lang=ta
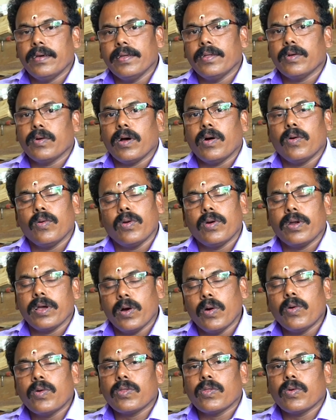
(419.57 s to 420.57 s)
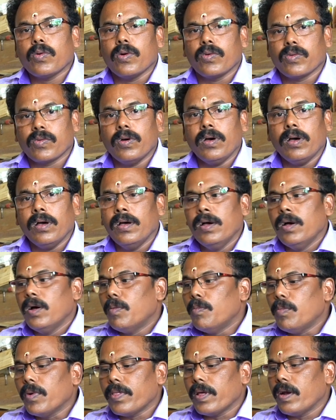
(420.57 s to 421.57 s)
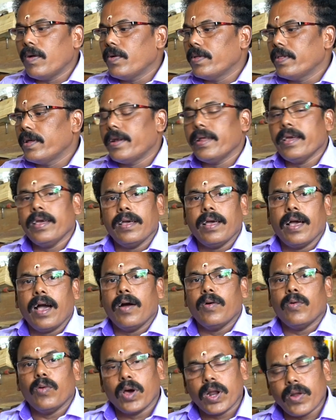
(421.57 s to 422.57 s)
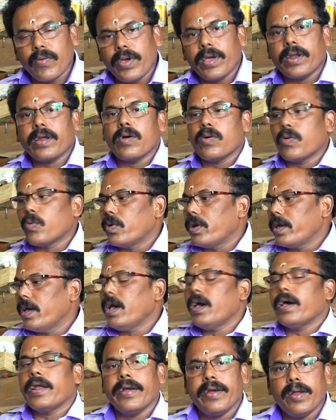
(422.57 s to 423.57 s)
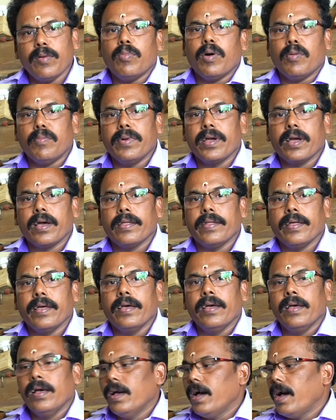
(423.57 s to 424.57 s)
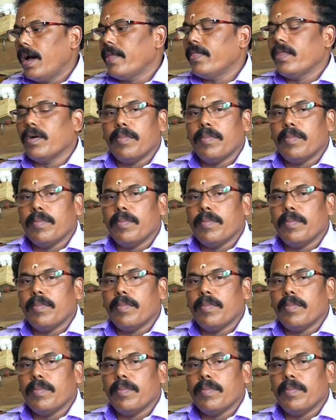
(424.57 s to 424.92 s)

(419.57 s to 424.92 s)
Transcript: இது அவங்களுடைய கௌரவத்துக்கோசம் முதல்ல வந்துட்டு அவங்க வரவேற்கக்கூடிய ரெண்டு பொம்மைங்க அது அந்த